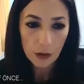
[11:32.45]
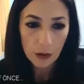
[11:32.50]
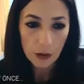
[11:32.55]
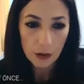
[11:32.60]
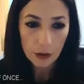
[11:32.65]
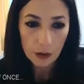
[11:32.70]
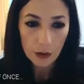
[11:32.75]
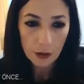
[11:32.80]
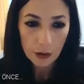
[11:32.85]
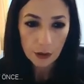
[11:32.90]
e,
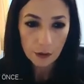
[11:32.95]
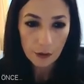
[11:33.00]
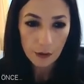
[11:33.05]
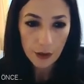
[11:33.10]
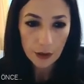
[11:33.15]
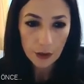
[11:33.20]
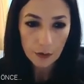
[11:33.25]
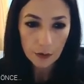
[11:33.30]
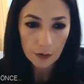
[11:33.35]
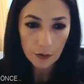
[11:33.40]

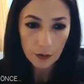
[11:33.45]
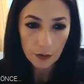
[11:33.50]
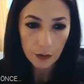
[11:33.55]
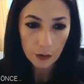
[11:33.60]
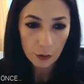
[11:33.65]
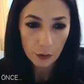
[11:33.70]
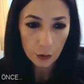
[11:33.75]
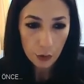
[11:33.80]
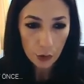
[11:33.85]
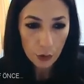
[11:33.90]

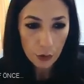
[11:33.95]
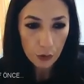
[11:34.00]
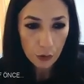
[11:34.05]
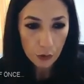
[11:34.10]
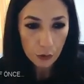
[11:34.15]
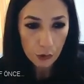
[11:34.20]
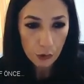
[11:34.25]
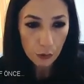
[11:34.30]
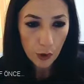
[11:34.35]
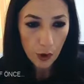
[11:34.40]
verildiğini
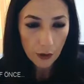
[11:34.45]
görüyoruz.